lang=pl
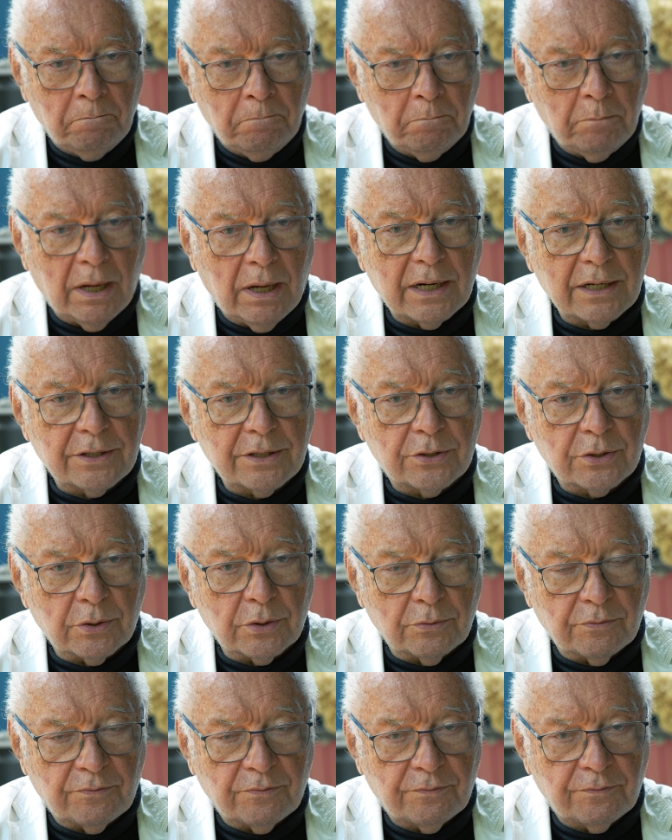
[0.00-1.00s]

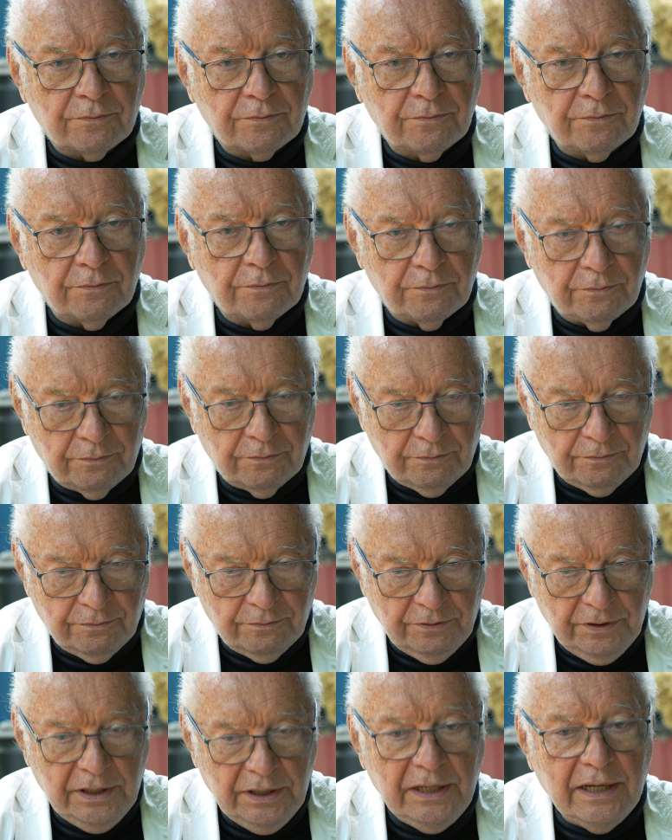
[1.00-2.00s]
Bardzo
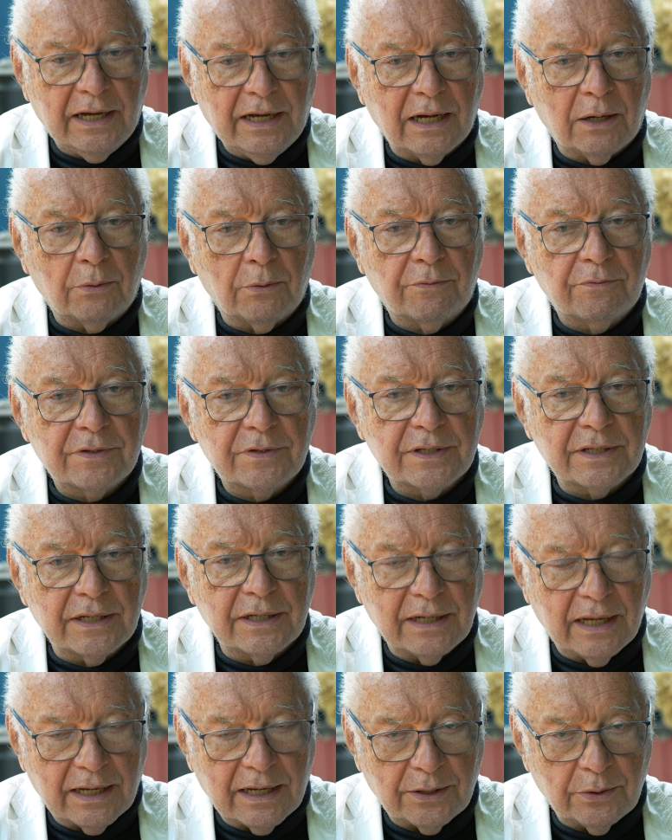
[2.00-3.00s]
wnikał w
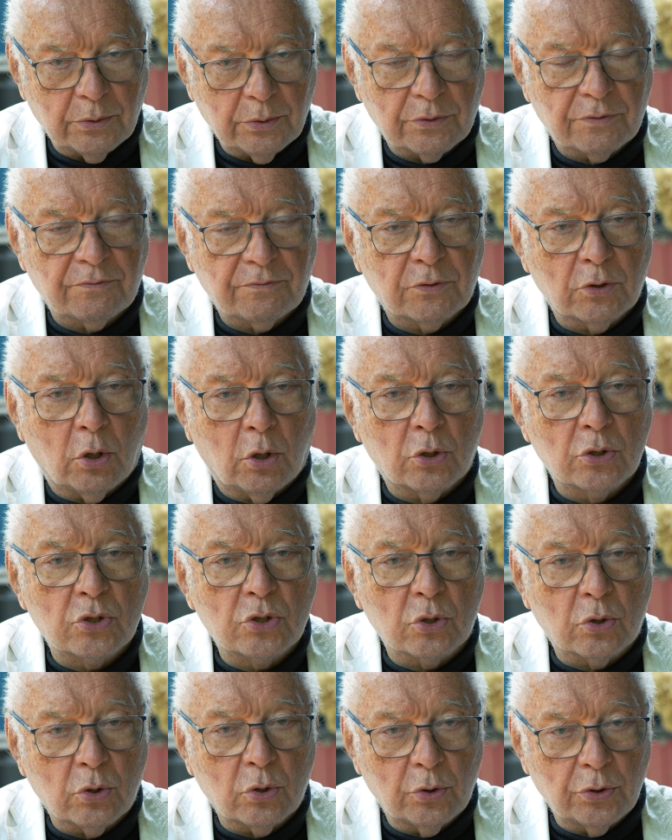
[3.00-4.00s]
scenariusz, w to o
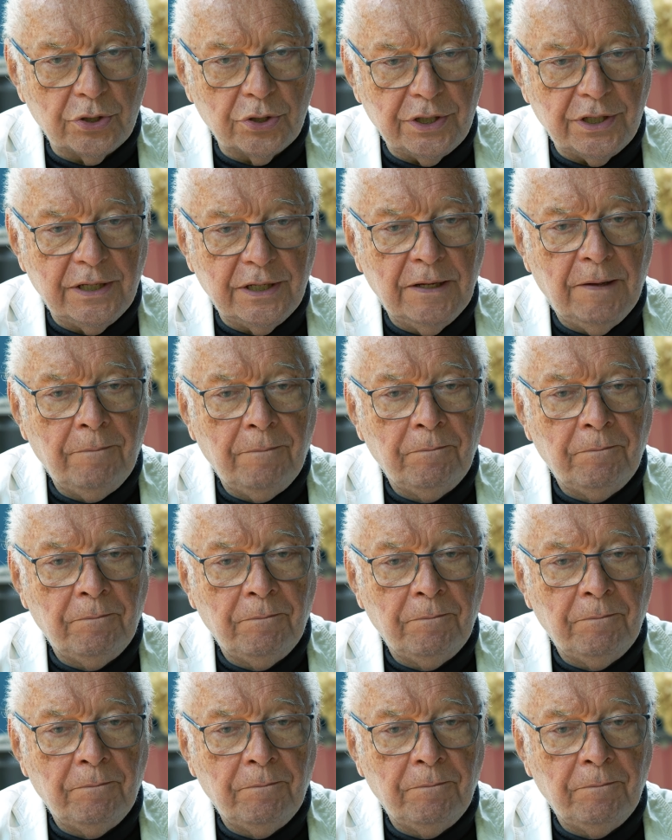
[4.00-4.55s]
co chodzi,